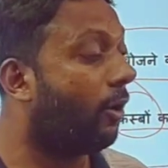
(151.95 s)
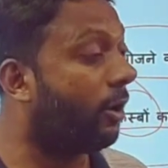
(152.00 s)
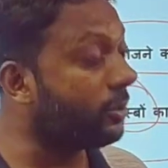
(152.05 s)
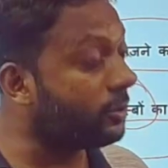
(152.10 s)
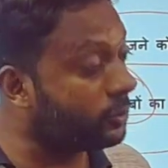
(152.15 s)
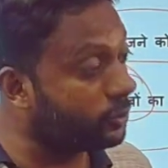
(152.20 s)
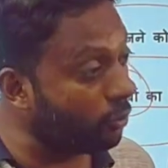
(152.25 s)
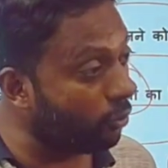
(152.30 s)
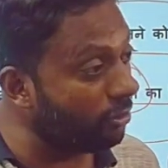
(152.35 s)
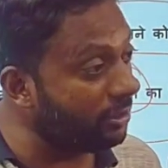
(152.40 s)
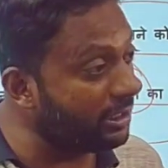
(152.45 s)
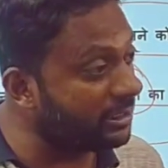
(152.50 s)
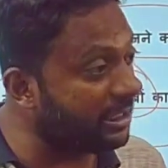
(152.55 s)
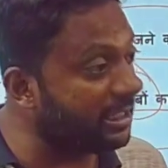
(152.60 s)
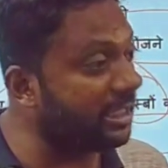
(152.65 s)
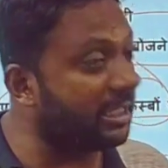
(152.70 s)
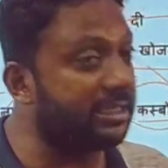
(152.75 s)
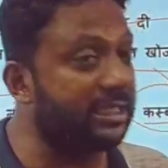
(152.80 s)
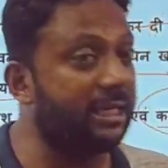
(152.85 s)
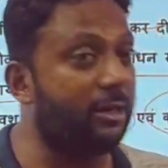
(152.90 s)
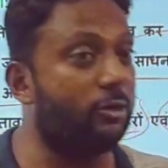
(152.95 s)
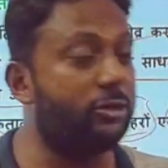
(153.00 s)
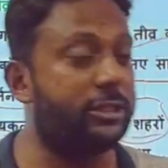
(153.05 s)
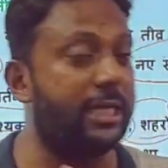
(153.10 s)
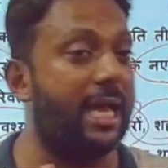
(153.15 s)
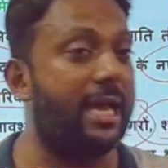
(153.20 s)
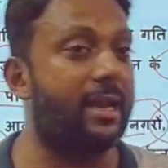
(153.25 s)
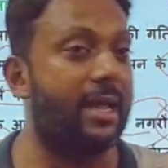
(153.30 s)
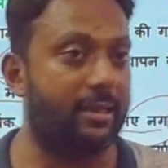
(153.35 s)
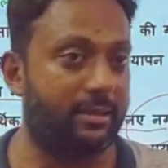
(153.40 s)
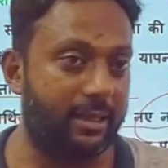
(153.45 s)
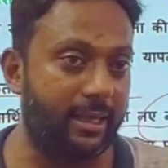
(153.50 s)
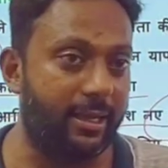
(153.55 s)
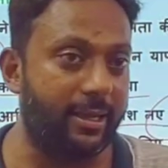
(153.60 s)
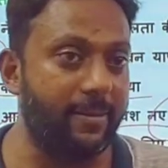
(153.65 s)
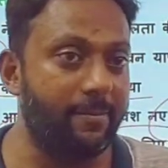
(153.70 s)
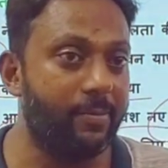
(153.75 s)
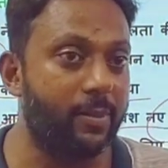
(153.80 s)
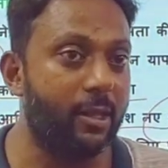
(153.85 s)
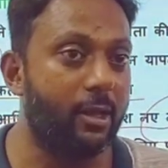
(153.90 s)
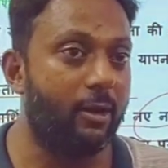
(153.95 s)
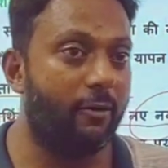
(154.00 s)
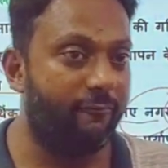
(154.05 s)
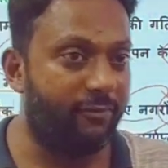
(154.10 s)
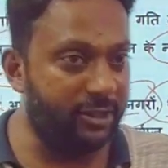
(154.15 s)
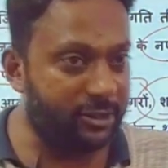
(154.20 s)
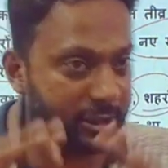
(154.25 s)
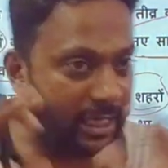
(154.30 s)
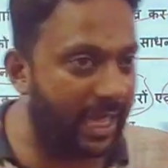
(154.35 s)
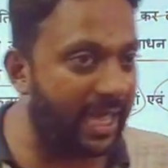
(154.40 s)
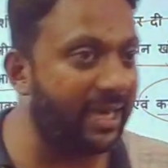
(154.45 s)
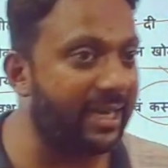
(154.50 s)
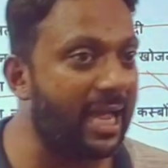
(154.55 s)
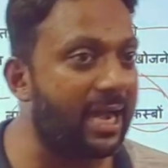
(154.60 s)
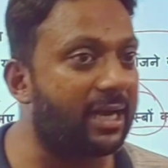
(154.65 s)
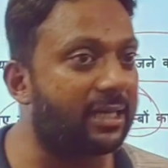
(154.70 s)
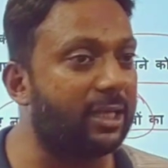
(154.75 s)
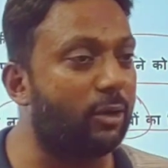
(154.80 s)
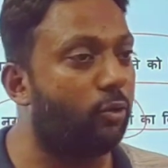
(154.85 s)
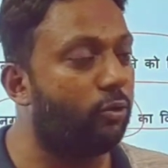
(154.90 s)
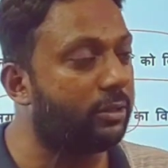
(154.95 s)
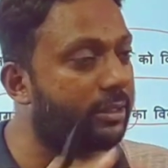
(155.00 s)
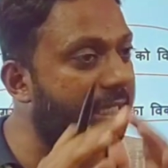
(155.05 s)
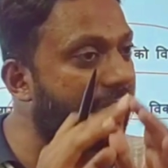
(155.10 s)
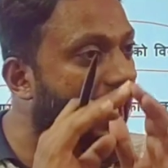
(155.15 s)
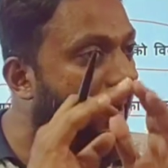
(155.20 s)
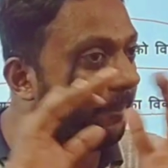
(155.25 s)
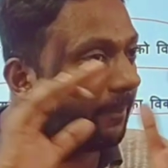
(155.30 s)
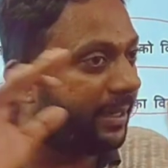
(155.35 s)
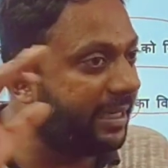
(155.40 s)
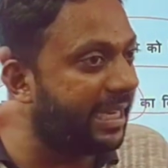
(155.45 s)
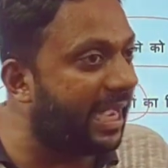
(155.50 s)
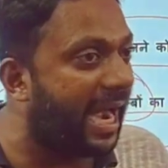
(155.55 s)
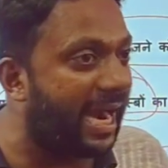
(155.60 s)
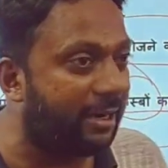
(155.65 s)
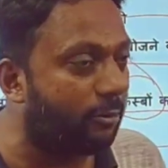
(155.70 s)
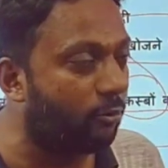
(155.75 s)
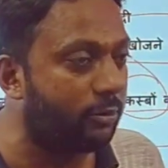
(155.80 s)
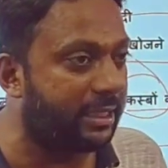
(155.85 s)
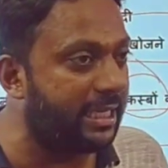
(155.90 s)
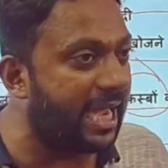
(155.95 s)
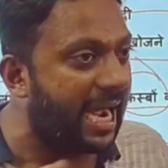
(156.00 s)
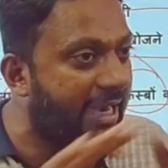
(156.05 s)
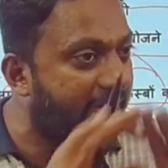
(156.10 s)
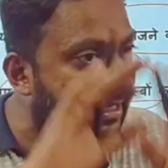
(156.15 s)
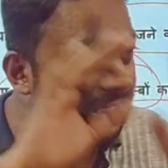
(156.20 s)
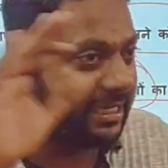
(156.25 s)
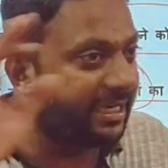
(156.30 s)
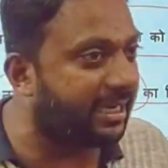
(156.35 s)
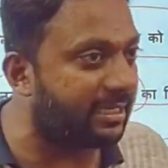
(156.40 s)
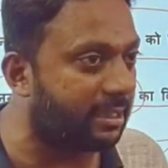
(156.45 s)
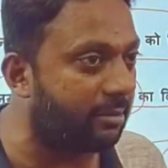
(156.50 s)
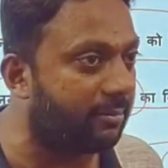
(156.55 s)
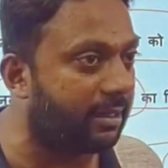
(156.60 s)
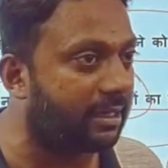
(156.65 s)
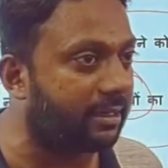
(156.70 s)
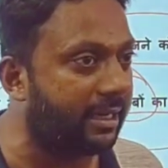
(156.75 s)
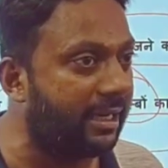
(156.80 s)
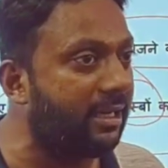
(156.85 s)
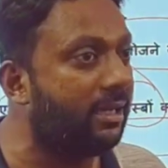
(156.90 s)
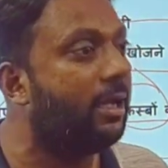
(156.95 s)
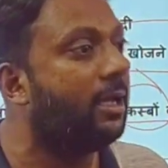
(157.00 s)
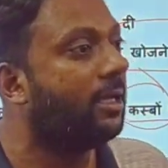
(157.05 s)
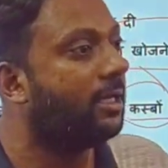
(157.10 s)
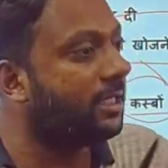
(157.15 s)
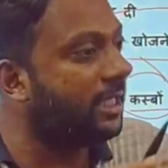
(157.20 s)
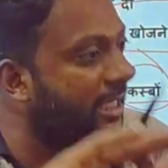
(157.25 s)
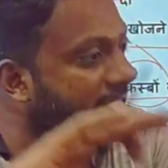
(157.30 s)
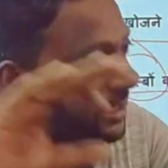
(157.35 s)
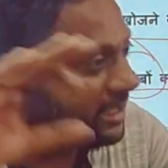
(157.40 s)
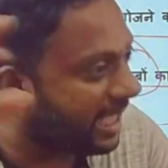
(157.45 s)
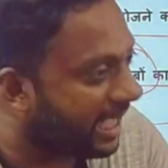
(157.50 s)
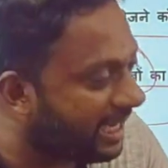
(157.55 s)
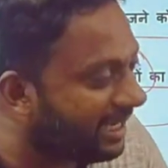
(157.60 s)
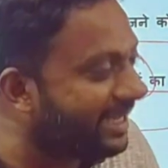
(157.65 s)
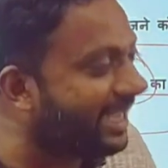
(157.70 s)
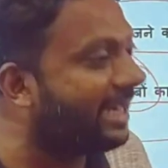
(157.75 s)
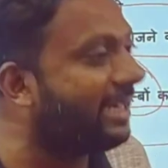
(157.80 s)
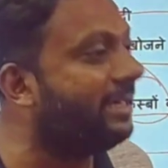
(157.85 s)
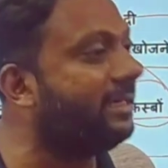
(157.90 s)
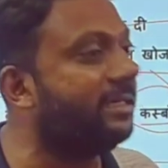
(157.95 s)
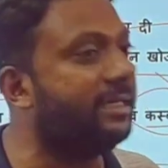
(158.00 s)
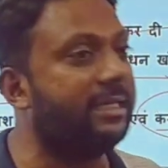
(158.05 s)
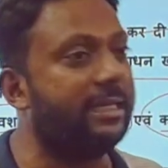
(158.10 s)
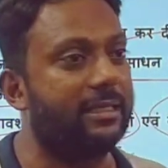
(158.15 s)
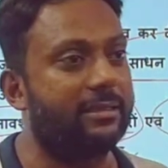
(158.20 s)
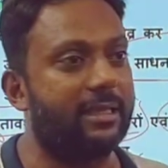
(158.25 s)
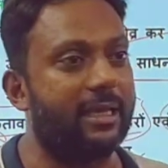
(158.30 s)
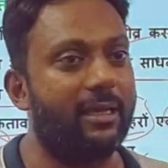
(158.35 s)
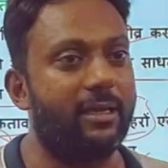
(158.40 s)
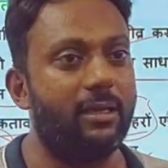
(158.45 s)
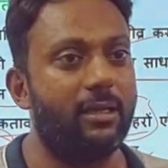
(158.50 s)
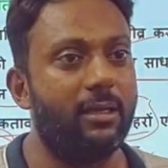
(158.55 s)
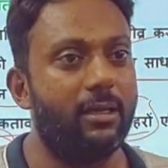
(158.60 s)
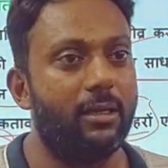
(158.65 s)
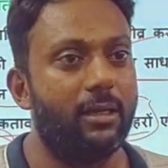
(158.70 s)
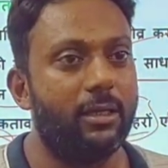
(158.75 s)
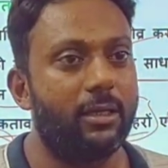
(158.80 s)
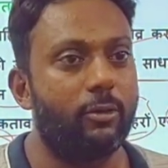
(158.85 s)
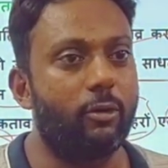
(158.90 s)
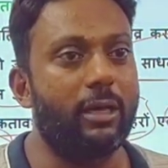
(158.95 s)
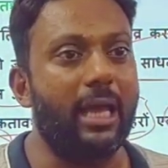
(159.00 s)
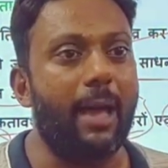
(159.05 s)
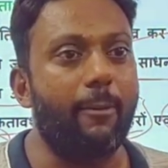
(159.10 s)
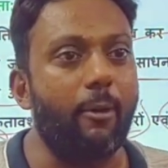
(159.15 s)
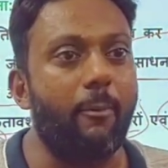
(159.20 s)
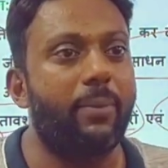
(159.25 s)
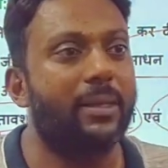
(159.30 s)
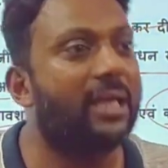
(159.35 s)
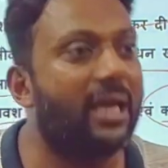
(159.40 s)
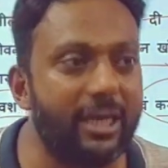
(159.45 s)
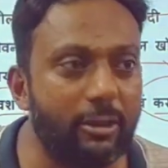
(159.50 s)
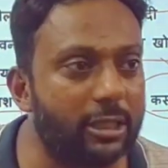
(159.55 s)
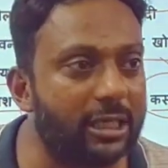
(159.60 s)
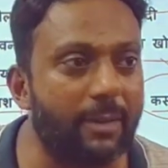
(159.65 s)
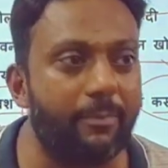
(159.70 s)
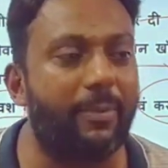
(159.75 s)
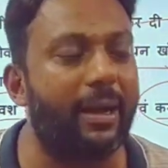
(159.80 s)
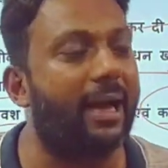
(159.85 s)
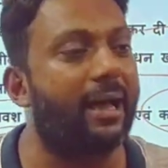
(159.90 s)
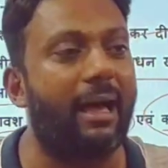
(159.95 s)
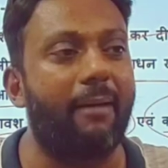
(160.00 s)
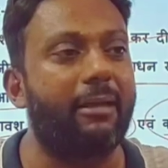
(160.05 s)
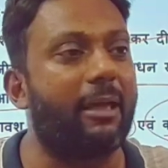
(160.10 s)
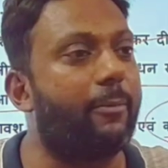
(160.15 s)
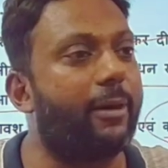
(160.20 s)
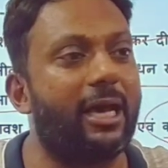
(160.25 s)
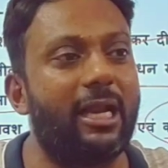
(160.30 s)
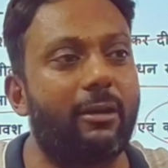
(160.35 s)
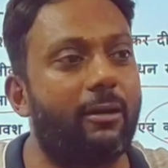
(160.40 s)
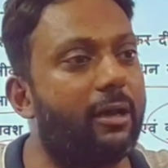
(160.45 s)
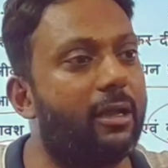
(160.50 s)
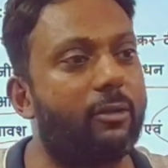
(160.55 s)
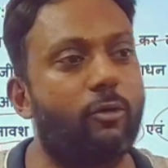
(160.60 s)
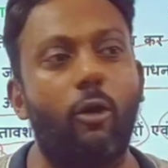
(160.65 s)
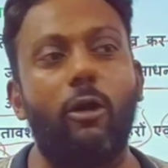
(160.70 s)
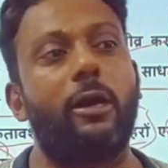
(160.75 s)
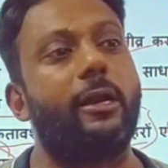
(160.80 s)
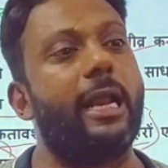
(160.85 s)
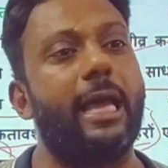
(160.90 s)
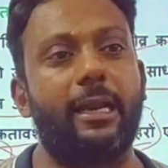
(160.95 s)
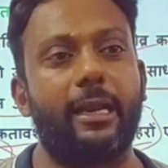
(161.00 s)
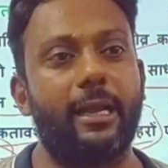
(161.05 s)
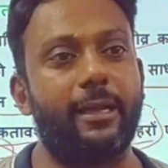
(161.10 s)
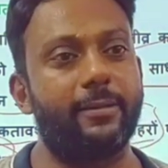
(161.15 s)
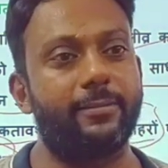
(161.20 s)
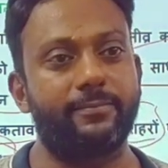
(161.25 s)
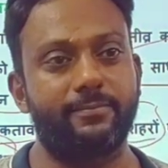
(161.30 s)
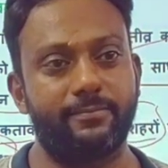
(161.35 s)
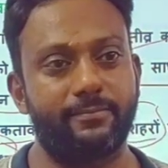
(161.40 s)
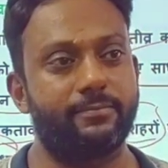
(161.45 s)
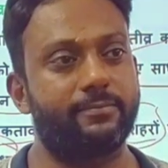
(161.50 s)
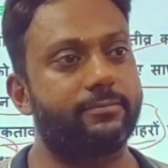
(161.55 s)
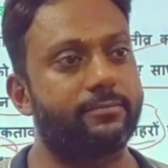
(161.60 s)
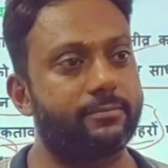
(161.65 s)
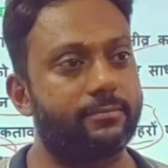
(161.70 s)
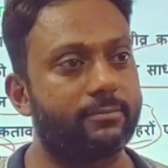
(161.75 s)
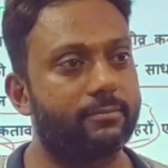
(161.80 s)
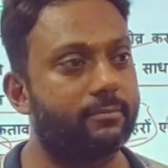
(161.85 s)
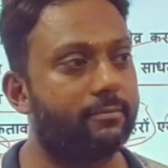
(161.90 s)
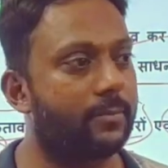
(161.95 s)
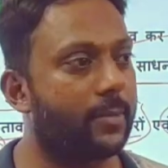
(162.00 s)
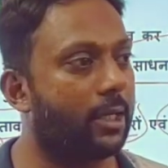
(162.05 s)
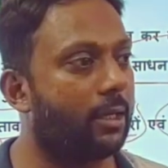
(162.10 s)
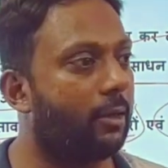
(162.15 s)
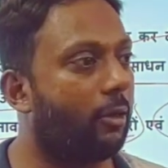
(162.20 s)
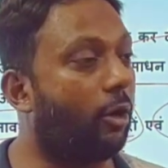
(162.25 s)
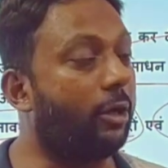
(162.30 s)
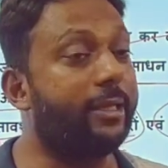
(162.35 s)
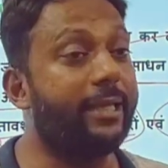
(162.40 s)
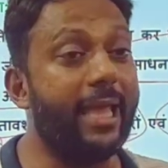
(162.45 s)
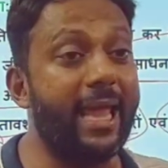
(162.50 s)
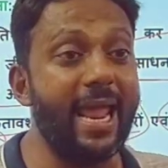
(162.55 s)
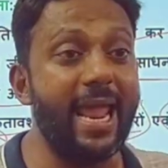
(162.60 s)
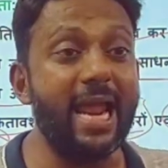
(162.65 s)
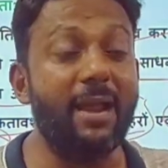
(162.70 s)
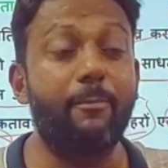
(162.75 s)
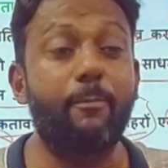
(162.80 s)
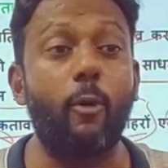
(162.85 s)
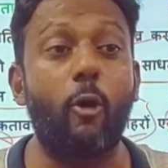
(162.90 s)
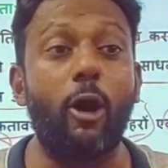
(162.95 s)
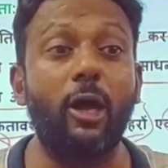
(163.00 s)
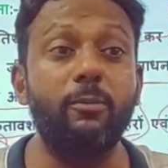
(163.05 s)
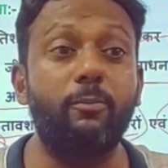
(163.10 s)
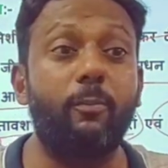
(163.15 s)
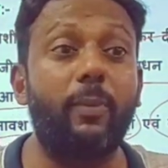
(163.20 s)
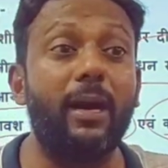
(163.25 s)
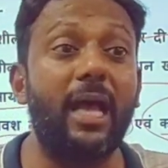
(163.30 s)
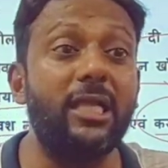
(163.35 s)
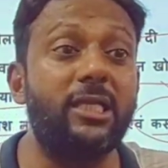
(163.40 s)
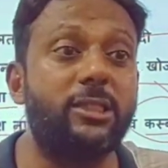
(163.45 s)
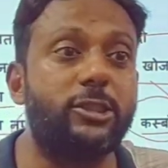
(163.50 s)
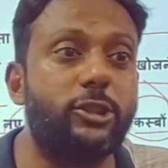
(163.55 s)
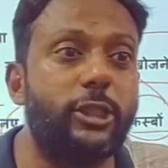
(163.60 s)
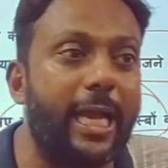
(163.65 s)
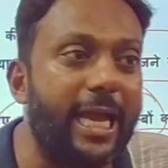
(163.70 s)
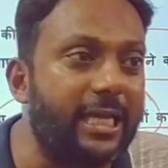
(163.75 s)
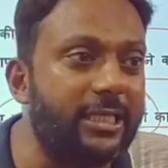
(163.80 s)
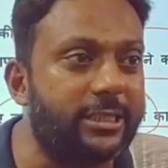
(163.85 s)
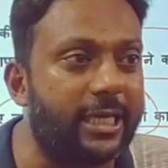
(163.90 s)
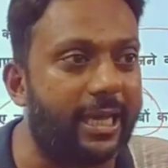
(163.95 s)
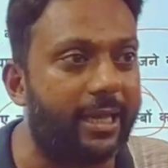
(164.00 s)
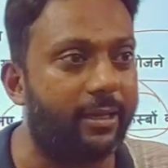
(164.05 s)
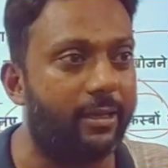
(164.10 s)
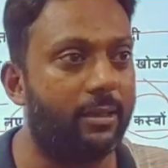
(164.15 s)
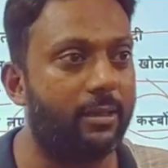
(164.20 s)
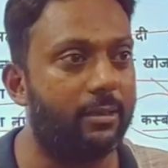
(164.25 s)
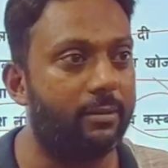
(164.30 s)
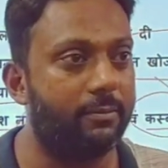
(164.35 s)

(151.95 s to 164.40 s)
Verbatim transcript: और जो निचली जाति के लोग शहर आते हैं फिर शहर क्या करता है उनकी अपनी उनकी आइडेंटिटी ख़त्म कर कर एक शहर की आइडेंटिटी देता है क्योंकि आपको पता नहीं होता कि आपके बगल बगल कौन रह रहा है और ये एक बहुत बड़ा चेंज है